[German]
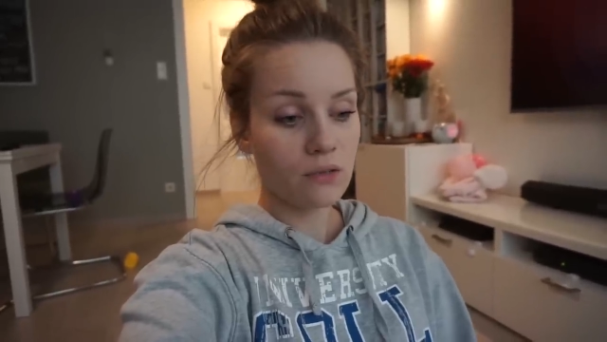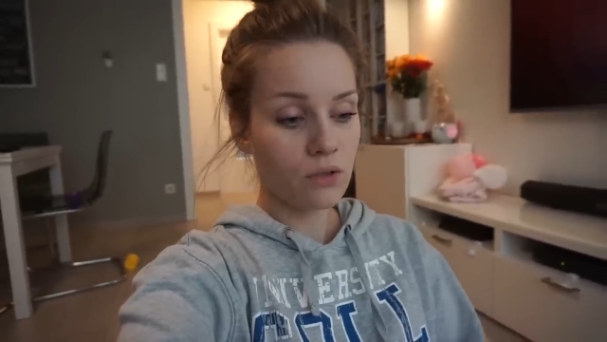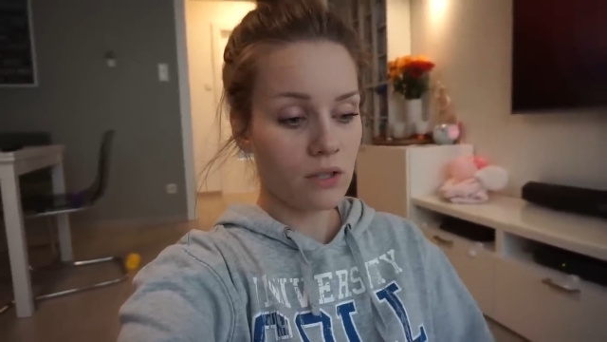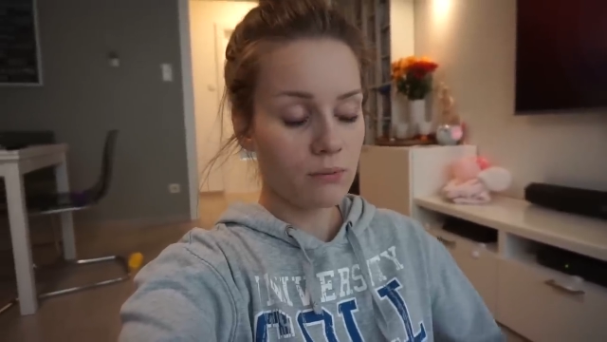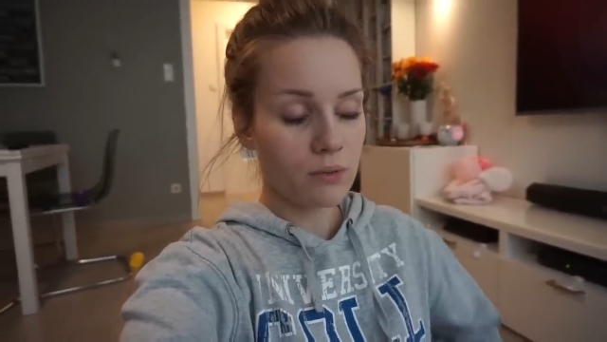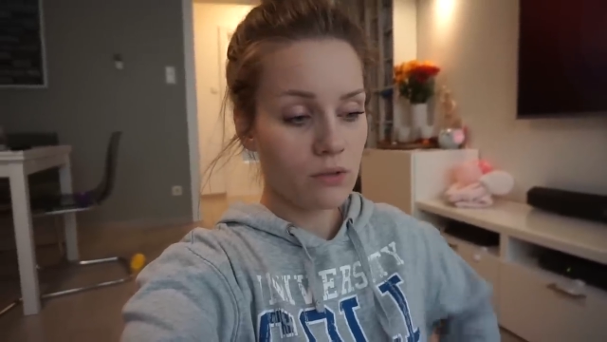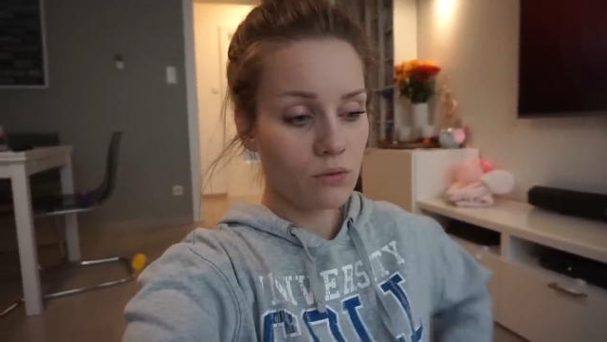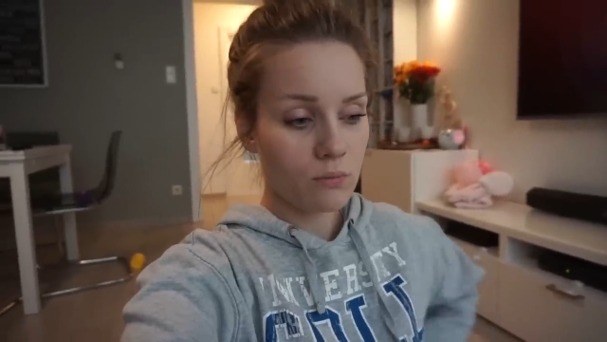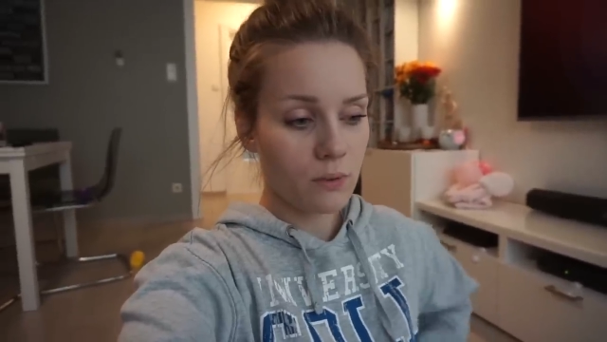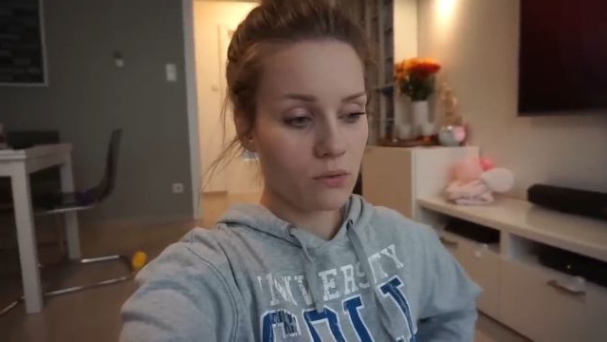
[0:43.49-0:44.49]
oder die
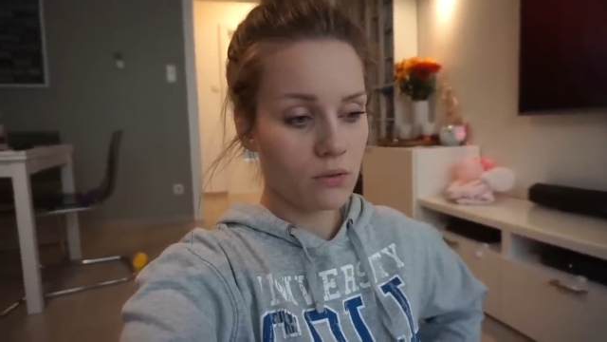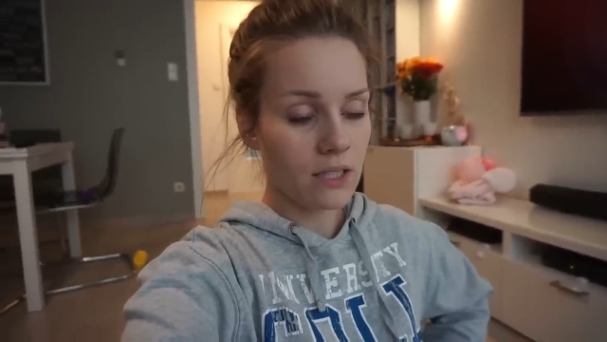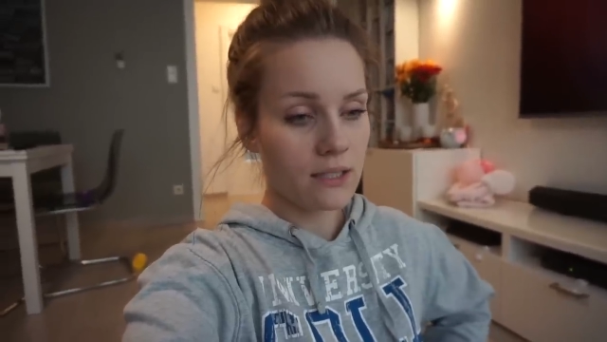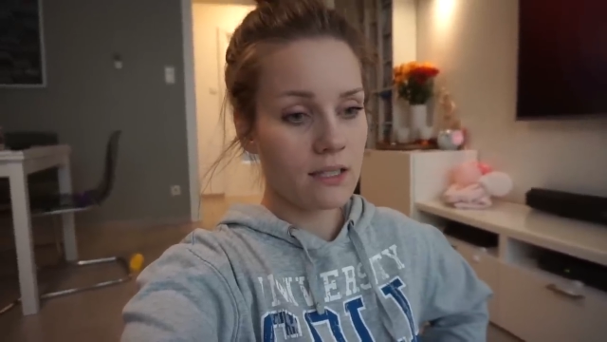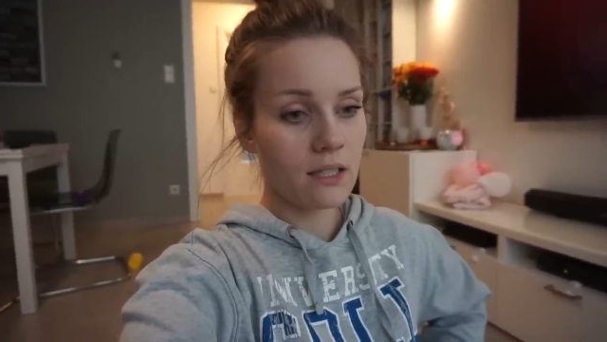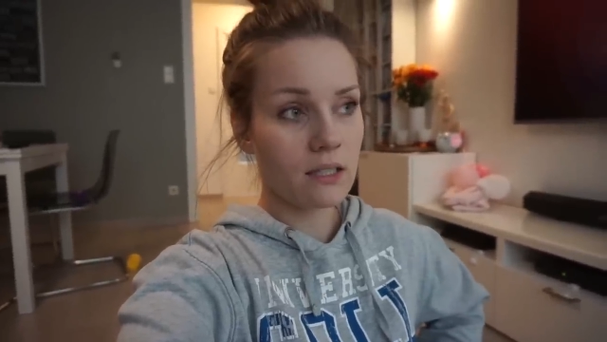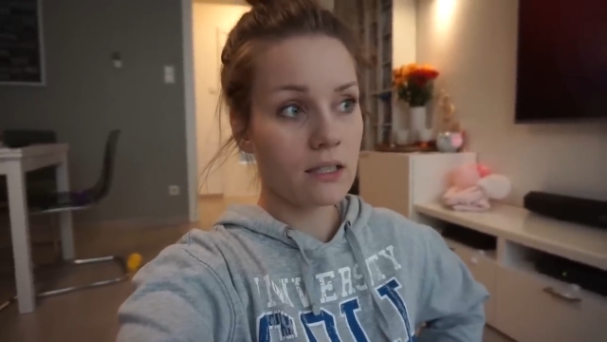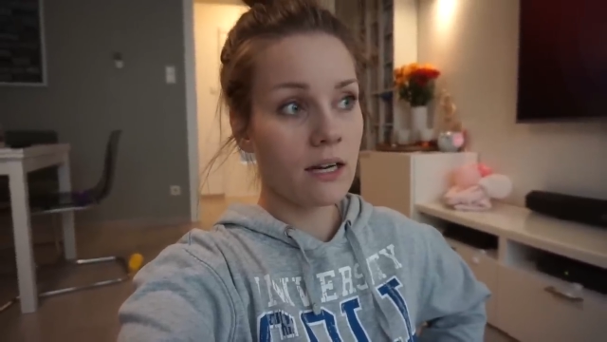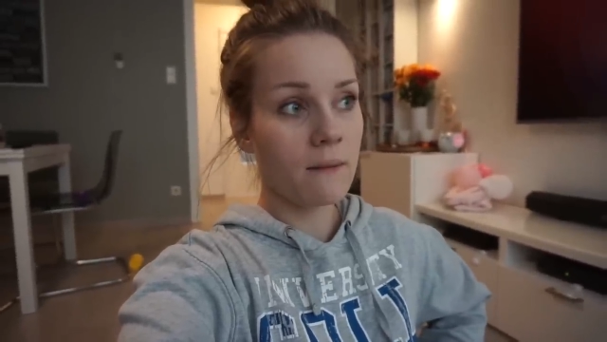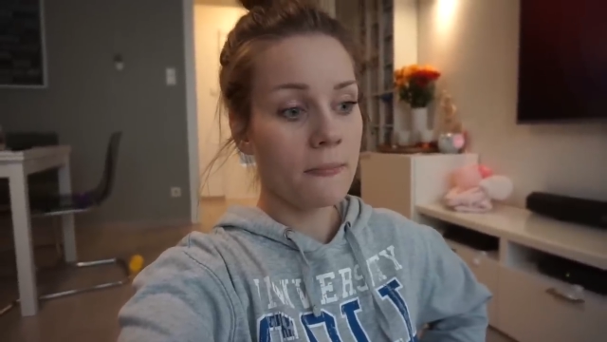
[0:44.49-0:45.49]
Bezugsperson, die Erzieherin
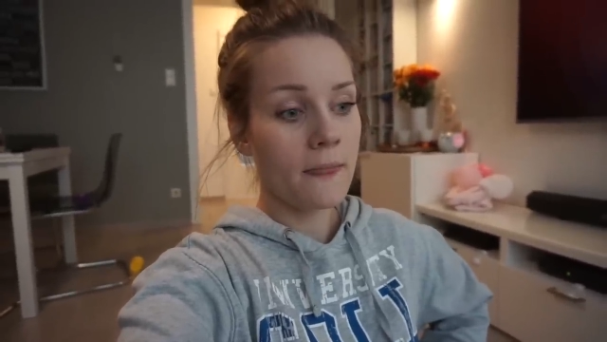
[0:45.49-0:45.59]
da,